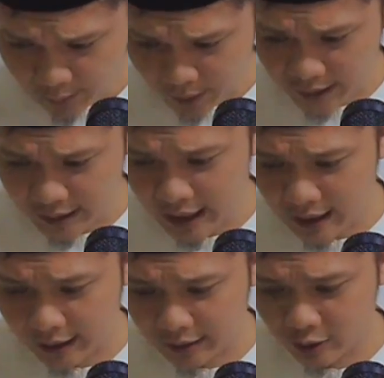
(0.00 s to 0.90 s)

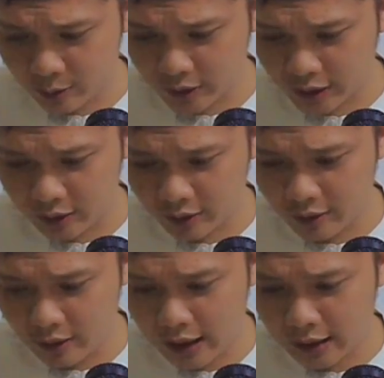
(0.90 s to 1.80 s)
berdialek sapa
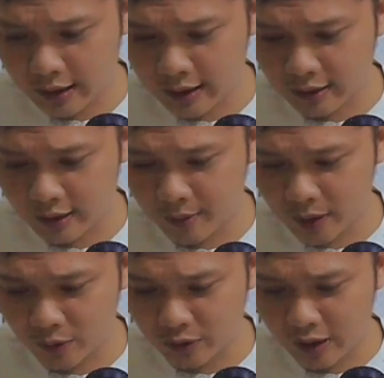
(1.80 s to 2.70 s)
kita anna saing
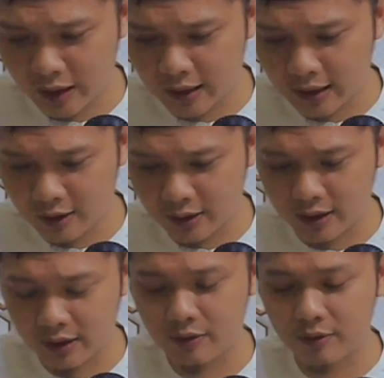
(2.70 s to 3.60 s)
menungso ala
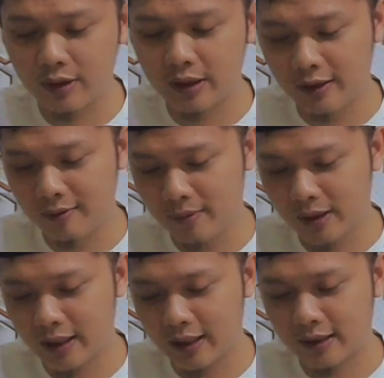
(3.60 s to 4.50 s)
qadri ukulihim
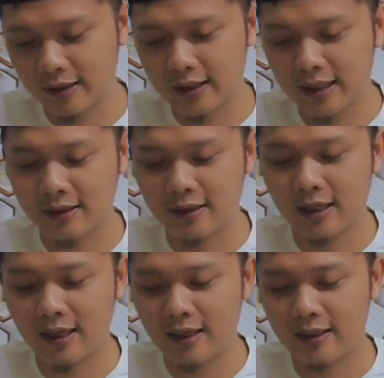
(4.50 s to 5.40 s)
ing
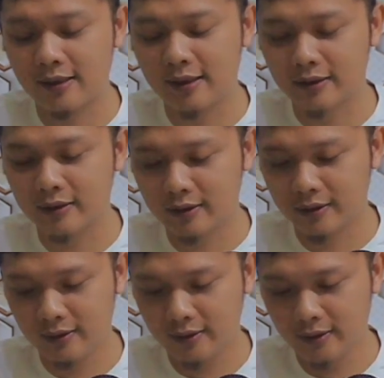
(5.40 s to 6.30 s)
kadar akale nas